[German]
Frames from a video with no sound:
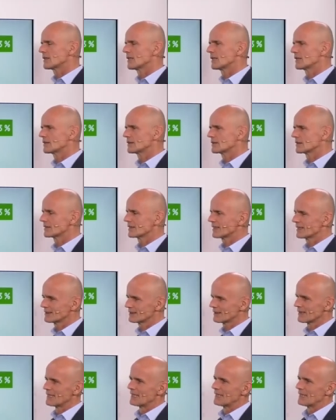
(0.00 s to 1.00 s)
gehandelt. Das
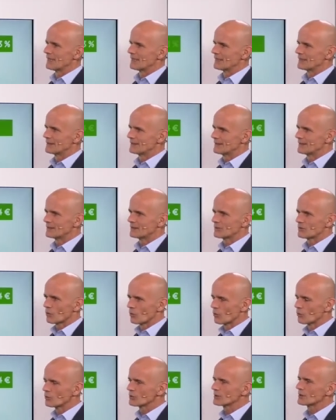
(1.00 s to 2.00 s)
heißt, die
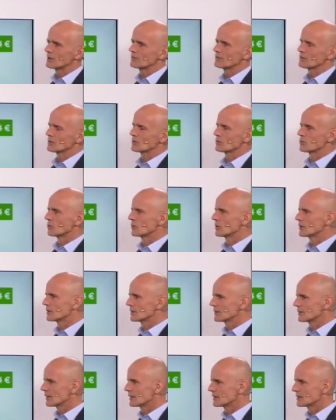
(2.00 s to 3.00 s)

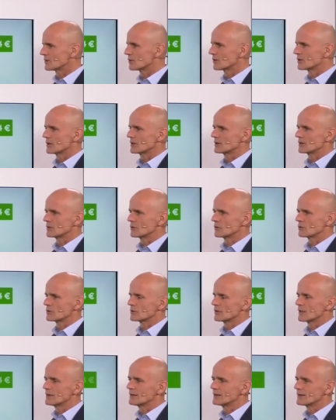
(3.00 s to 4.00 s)
Großinvestoren, die Insti
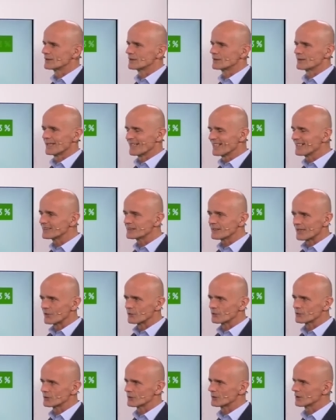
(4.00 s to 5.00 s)
Institutionellen, die sind längst
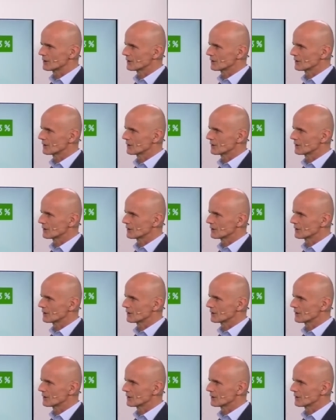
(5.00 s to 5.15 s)
draußen. Ne?